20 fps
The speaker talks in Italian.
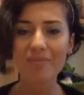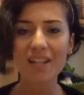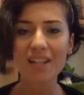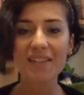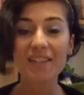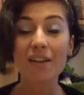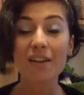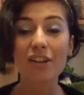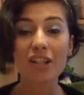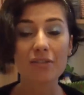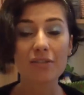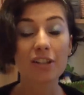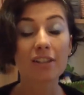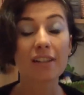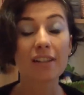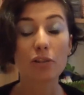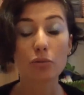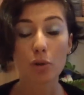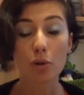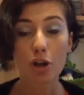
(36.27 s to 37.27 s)
stava
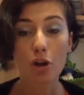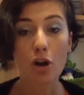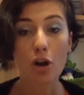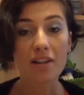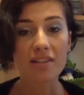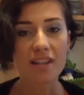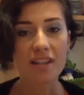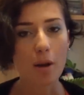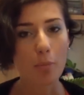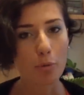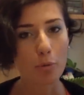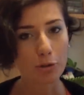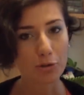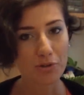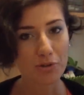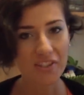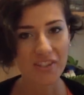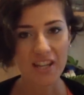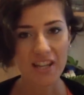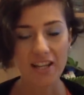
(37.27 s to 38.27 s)
diventando una cosa
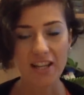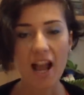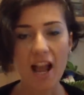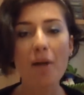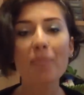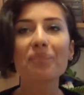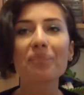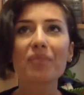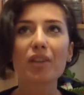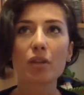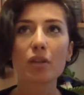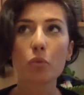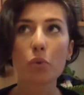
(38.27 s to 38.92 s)
molto seria